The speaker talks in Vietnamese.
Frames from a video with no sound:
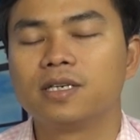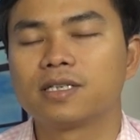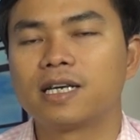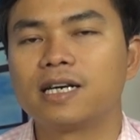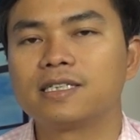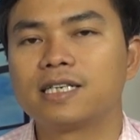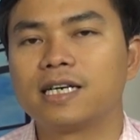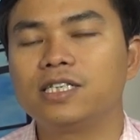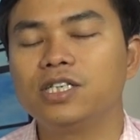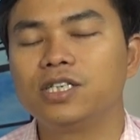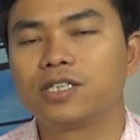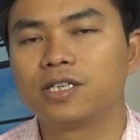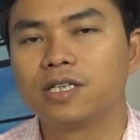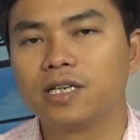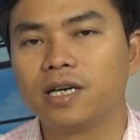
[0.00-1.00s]
tăng giá trị
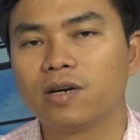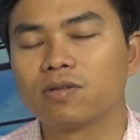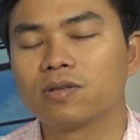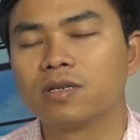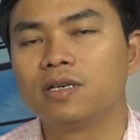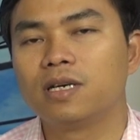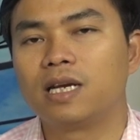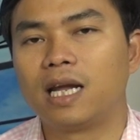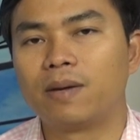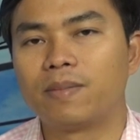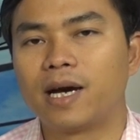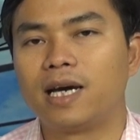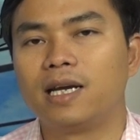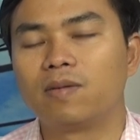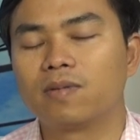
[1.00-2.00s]
thương hiệu làm
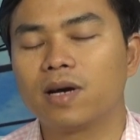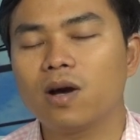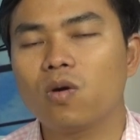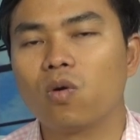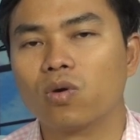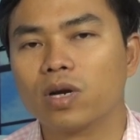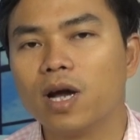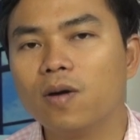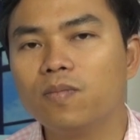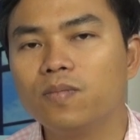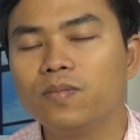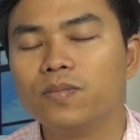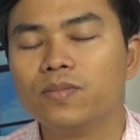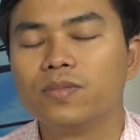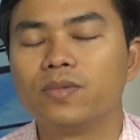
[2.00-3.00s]
hài lòng các cổ
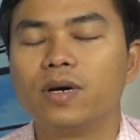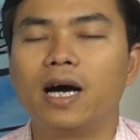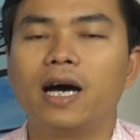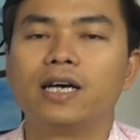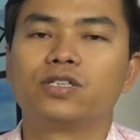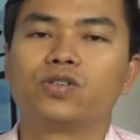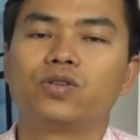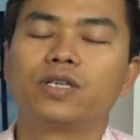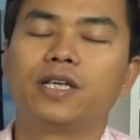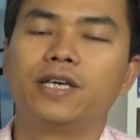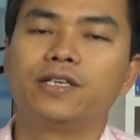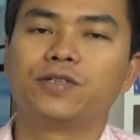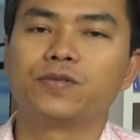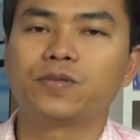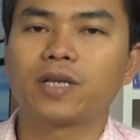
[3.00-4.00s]
đông à, rồi
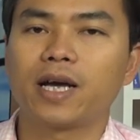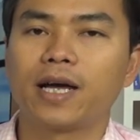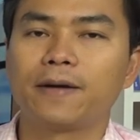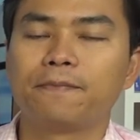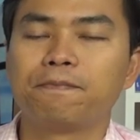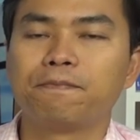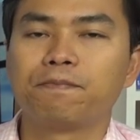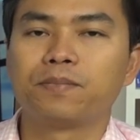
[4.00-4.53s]
thì chúng ta